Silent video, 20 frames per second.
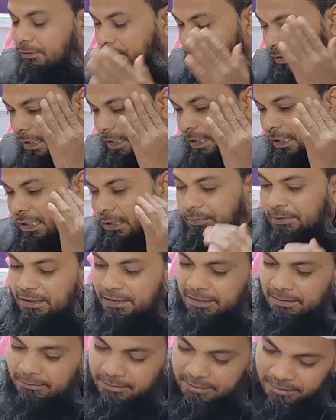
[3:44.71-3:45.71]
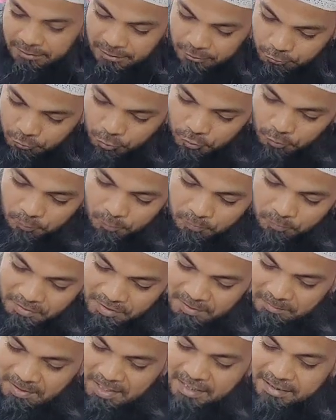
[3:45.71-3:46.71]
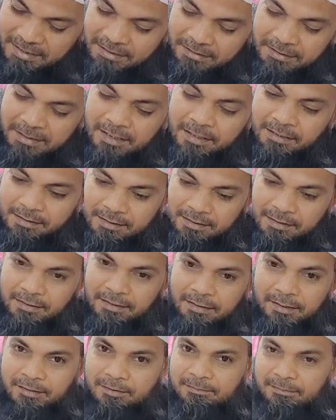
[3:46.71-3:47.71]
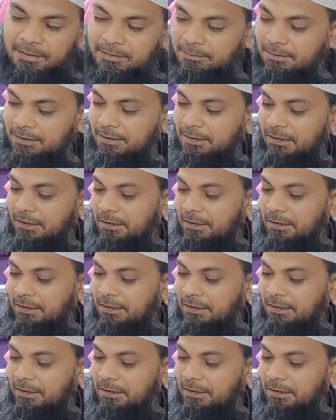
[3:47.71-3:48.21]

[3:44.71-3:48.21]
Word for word: তো এই গিফট দেখতে পাচ্ছেন যে খুব মানে ভারী চাঁড়া যাচ্ছে না এরকমভাবে